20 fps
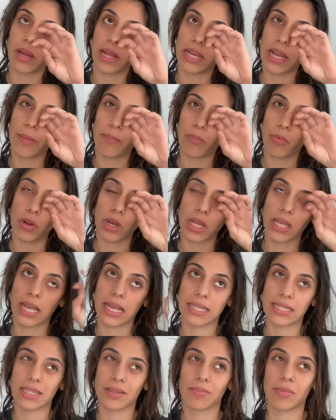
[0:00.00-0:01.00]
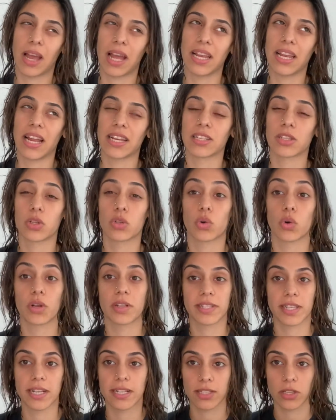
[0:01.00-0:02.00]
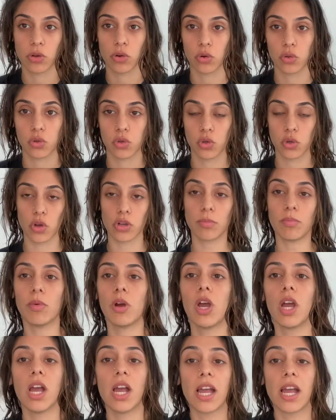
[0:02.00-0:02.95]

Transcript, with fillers: Yani hep böyle gezdiğim yerlerde de çok kısa kısa konuşuyorum.